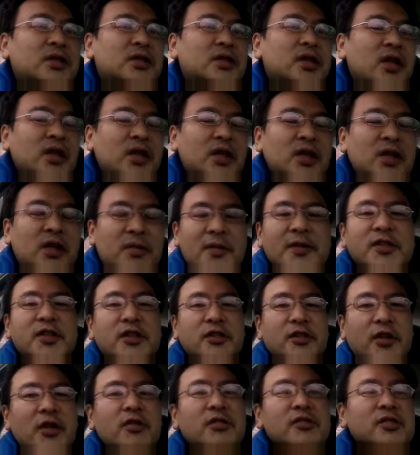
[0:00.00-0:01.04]
ていきま
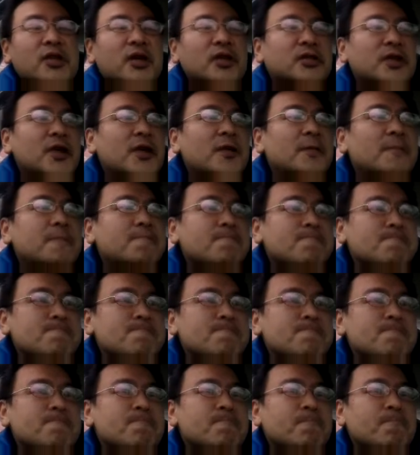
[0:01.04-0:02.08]
すよね、おそらくね。う
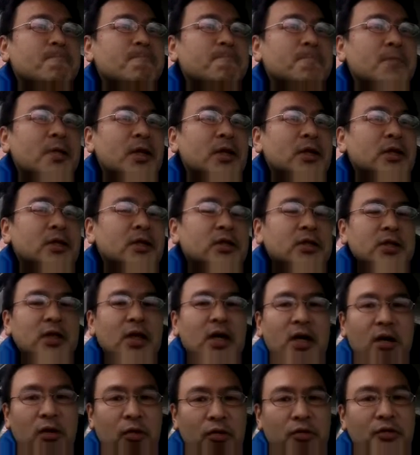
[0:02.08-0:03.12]
ん、
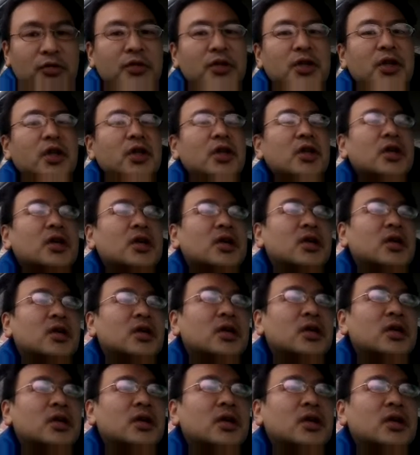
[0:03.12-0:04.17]
だから本当に、
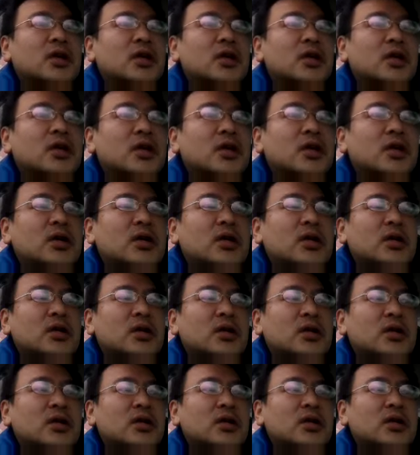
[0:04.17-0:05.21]

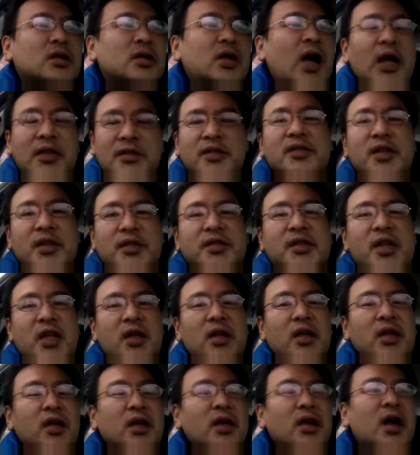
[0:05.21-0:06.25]
えー、数ですね、
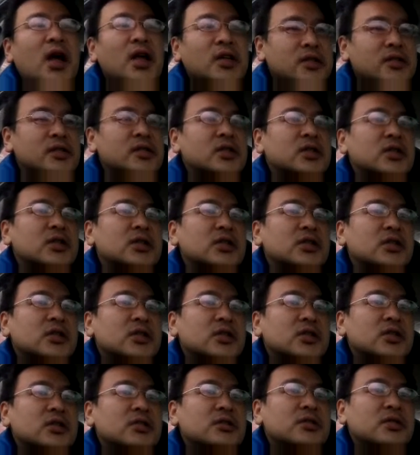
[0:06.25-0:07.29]
数。
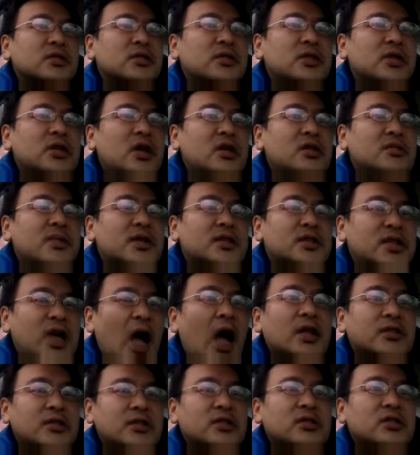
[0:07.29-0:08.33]
とにかくまず
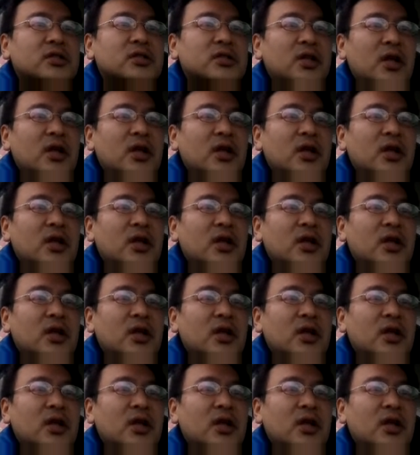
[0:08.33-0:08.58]
数、ね、